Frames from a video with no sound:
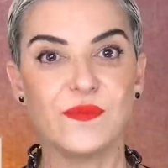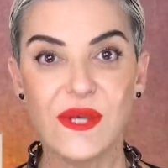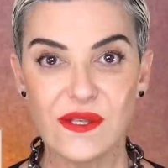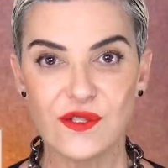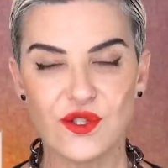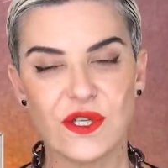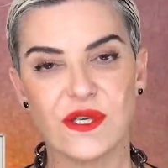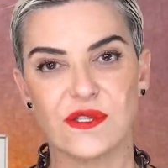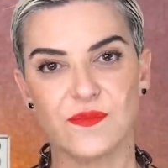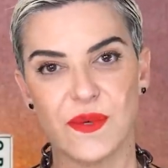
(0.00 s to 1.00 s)
minhas
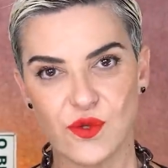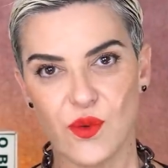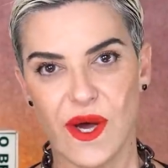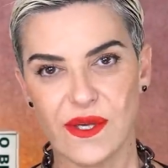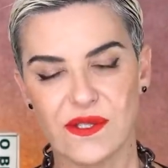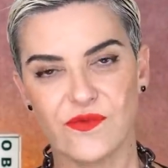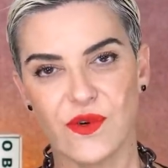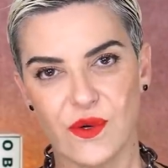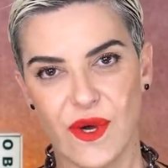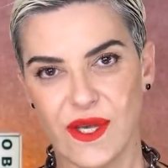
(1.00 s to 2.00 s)
dicas pessoais
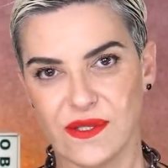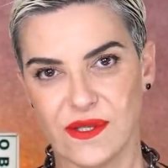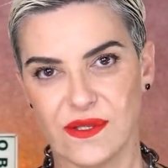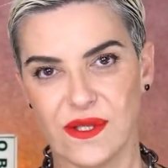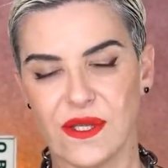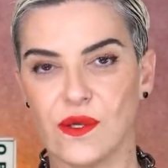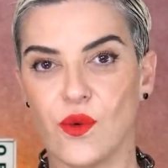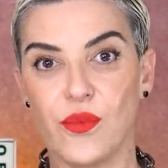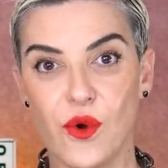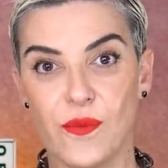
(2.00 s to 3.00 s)
foram essas. Então,
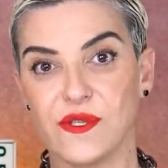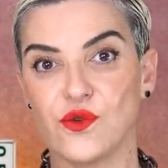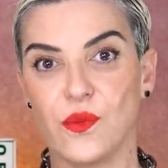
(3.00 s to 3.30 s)
um pouco mais